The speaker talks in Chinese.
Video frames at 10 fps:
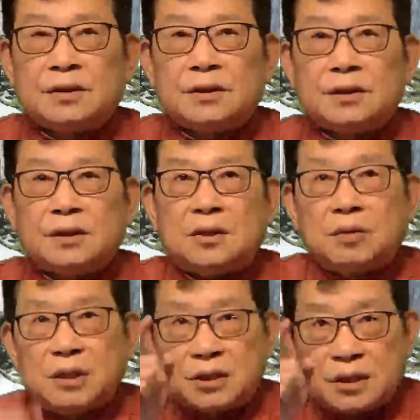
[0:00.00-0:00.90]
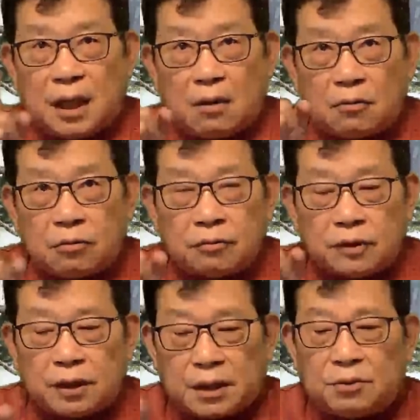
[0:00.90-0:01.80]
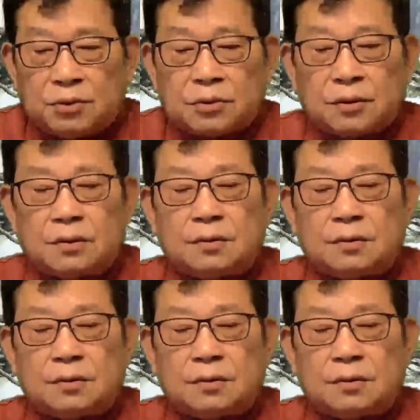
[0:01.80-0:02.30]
由于超负荷的运作。